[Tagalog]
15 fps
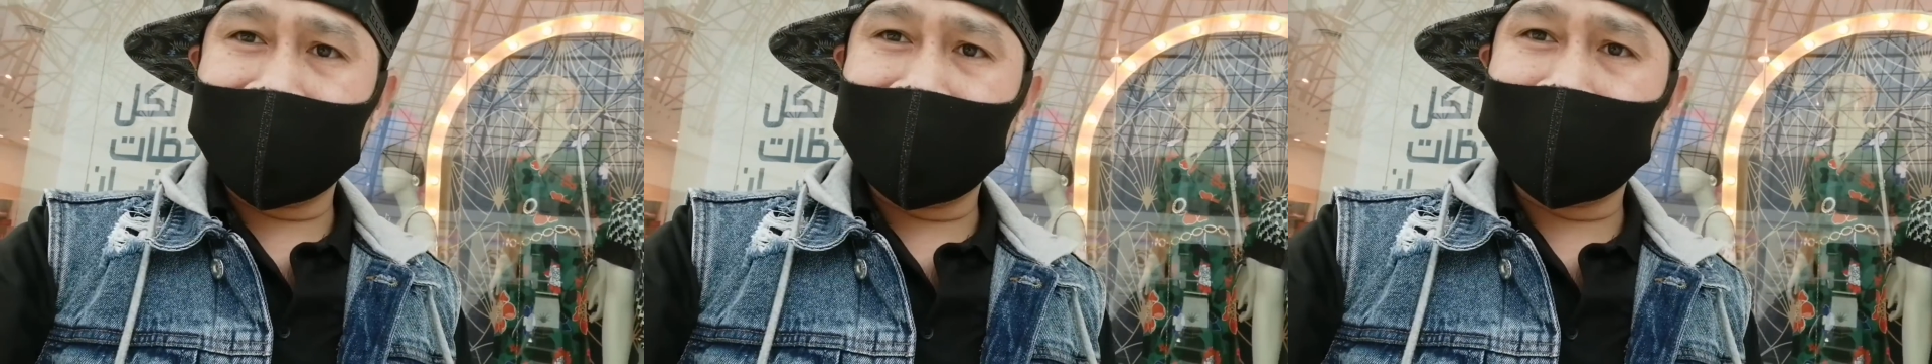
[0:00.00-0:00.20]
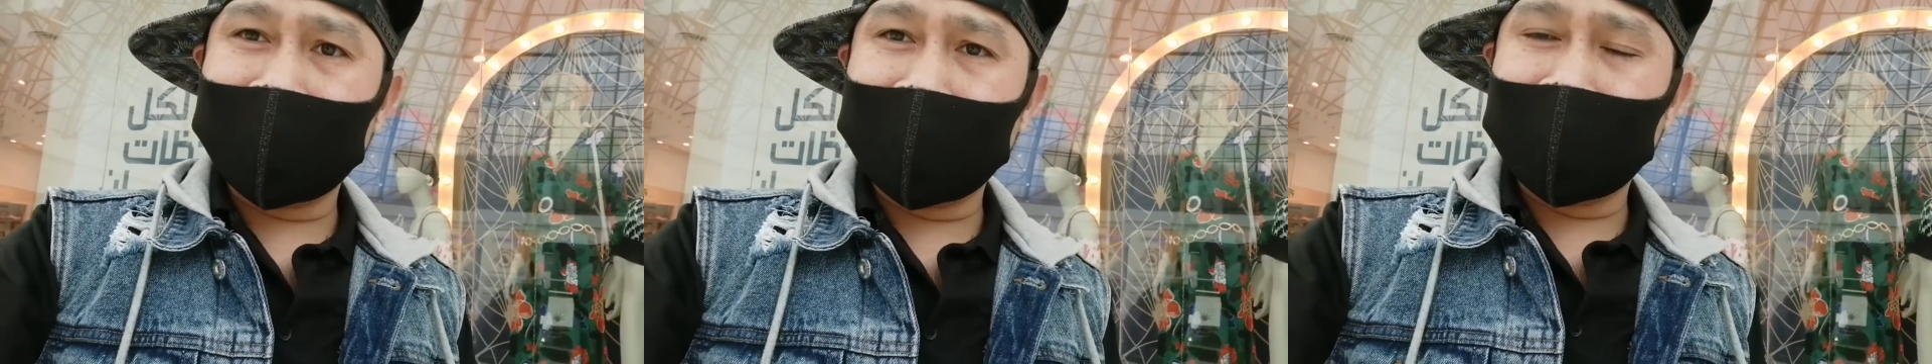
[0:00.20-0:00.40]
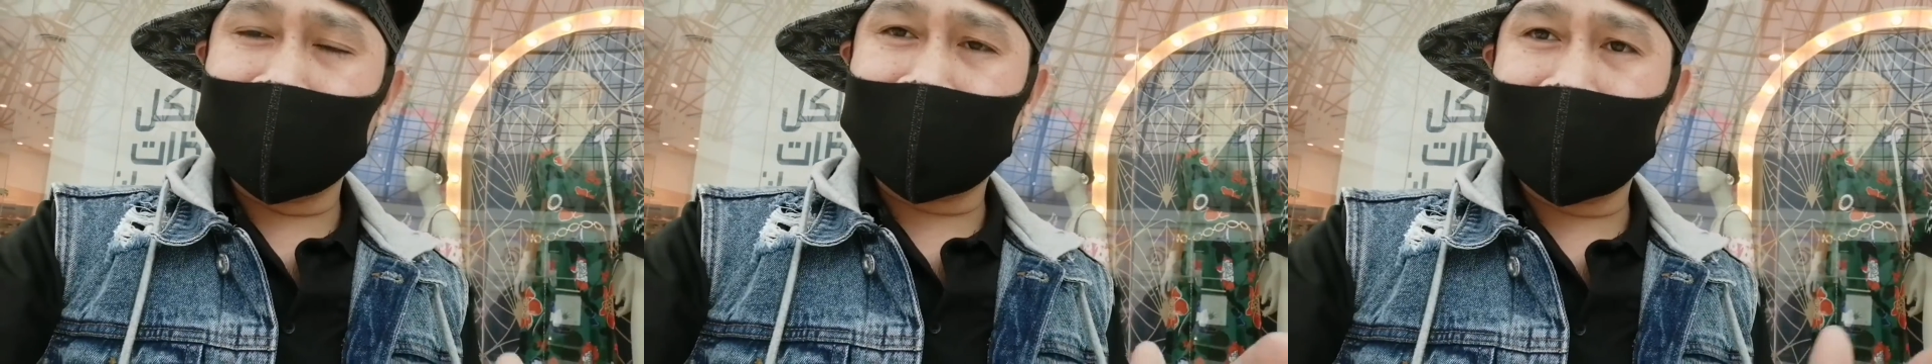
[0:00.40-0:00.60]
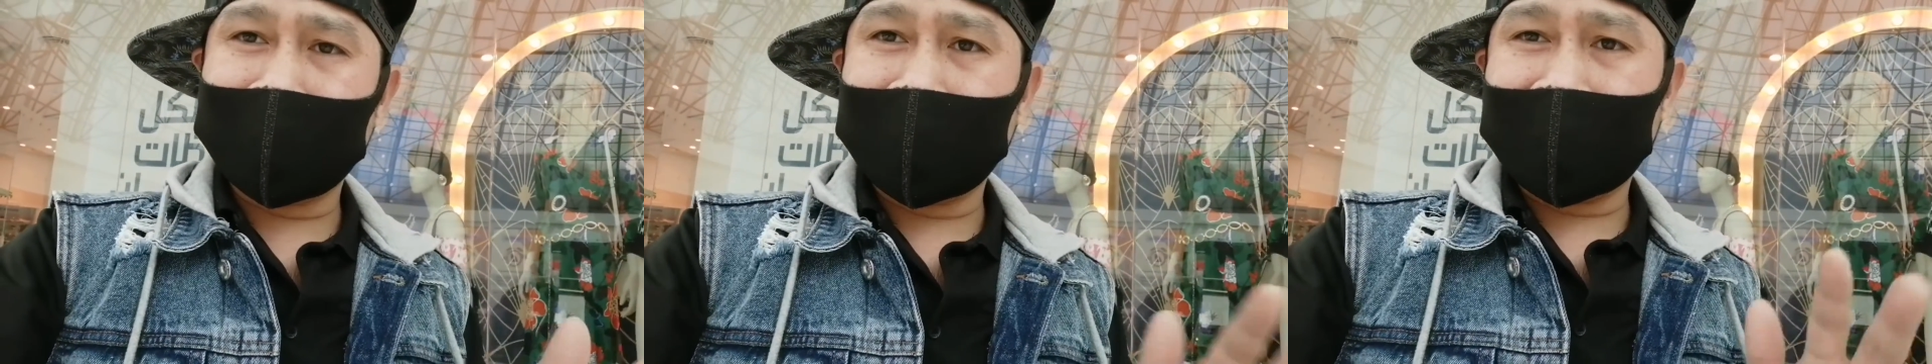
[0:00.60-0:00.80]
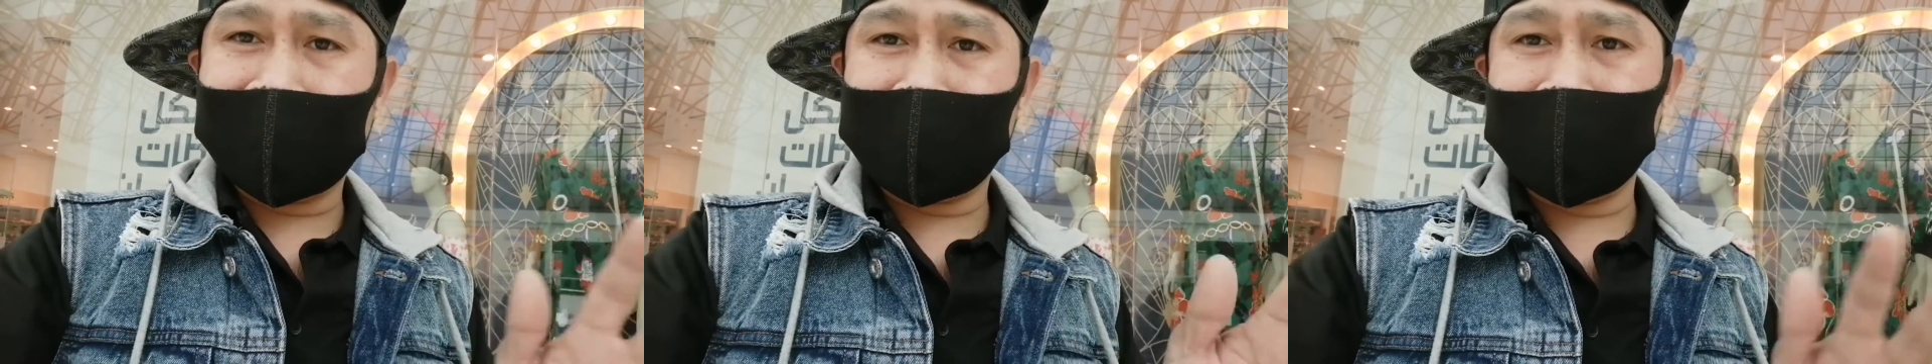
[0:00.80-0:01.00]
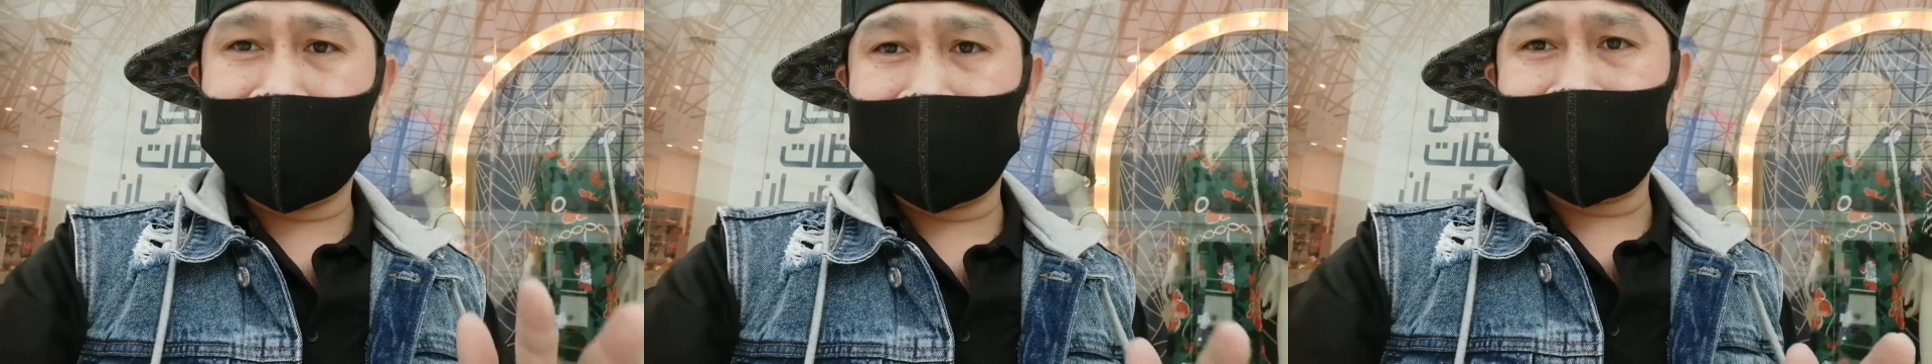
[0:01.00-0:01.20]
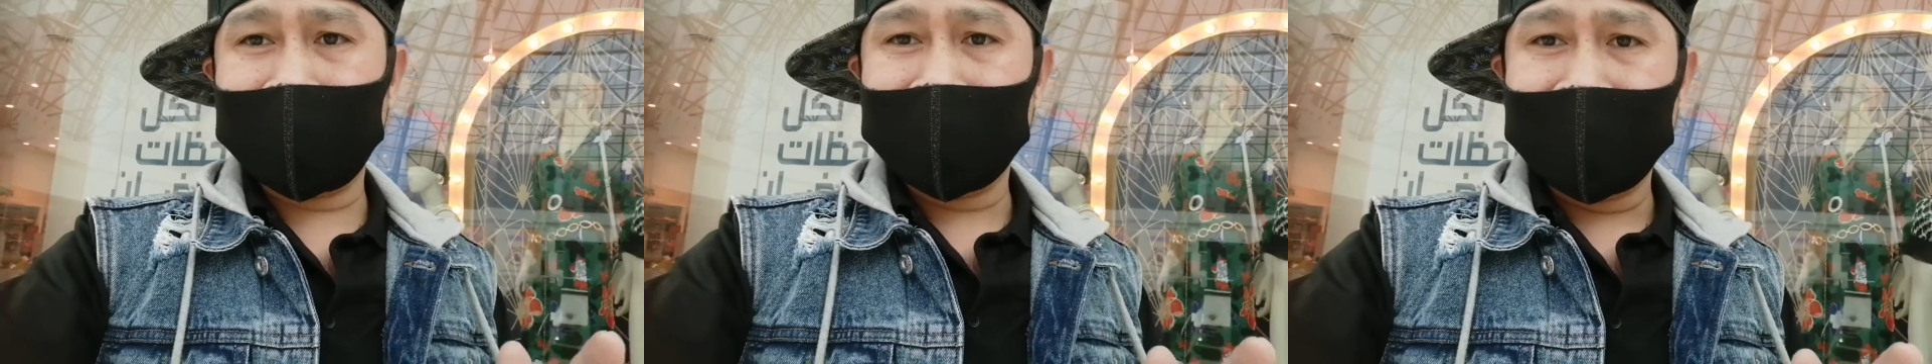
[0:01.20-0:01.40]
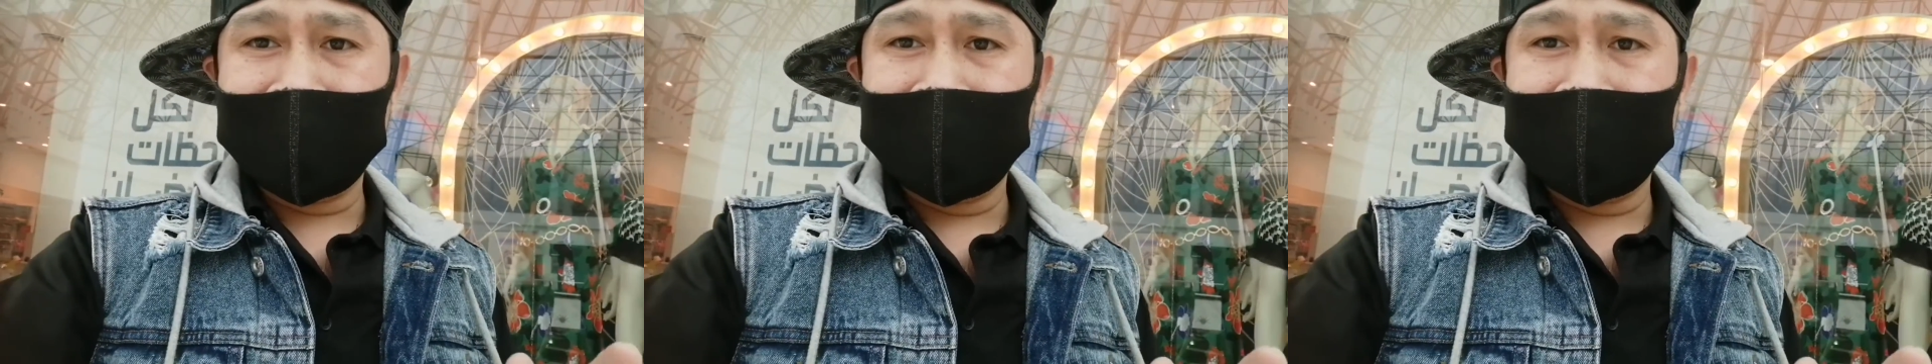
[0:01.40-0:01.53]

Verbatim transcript: magandang promoter para kay Champ.